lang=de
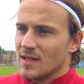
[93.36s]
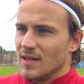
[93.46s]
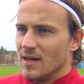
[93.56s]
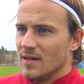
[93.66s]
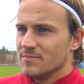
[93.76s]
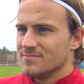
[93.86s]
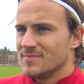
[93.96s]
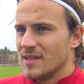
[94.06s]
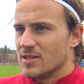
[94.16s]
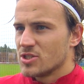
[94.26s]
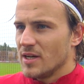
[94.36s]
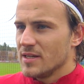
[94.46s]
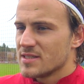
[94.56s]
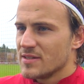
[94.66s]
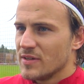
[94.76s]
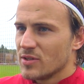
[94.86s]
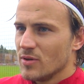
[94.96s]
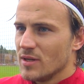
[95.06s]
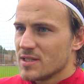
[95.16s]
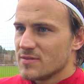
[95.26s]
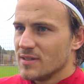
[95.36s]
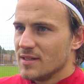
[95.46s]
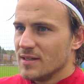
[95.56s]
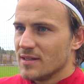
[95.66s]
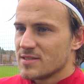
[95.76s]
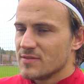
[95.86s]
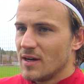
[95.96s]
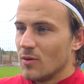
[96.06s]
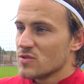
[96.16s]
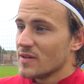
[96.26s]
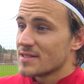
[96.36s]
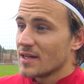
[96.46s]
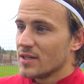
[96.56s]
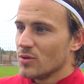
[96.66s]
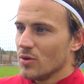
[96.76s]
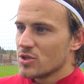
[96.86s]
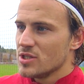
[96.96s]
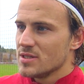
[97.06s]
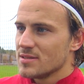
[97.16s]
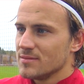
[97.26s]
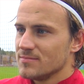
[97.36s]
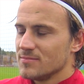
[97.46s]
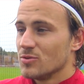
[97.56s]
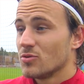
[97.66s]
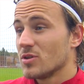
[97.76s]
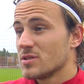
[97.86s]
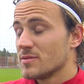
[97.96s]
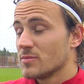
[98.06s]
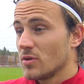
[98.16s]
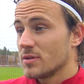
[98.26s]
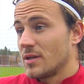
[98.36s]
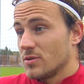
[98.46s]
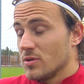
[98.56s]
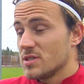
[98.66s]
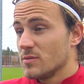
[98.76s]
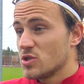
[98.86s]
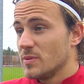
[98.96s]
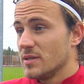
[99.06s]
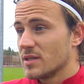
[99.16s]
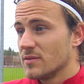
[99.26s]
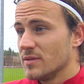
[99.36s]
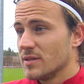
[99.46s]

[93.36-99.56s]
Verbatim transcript: Ja, entscheidend ist eventuell, dass wir, dass wir auswärts drei Tore schießen und trotzdem, trotzdem das Spiel nicht gewinnen.